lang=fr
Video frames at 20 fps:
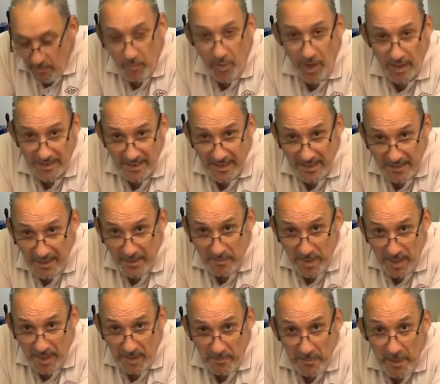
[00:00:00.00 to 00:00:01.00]
Moi, ça a été
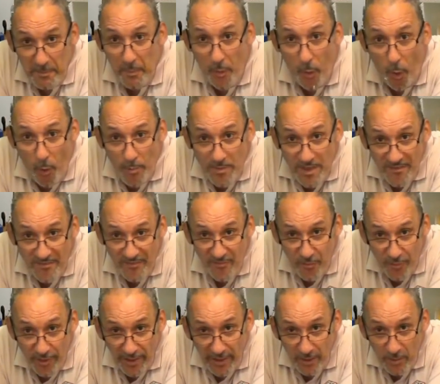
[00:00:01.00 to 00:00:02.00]
mes, premiers
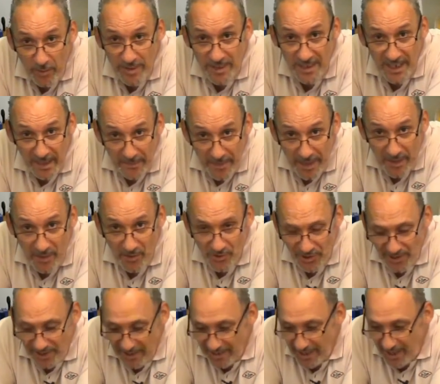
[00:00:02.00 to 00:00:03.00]
fous rires au cinéma quand
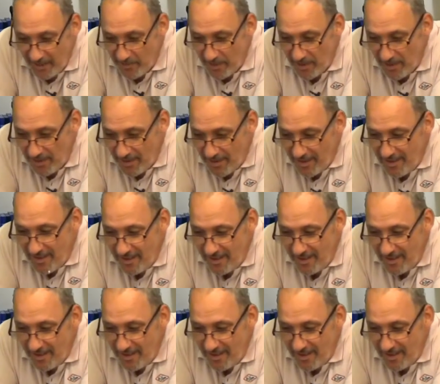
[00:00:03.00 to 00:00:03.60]
j'étais gamin.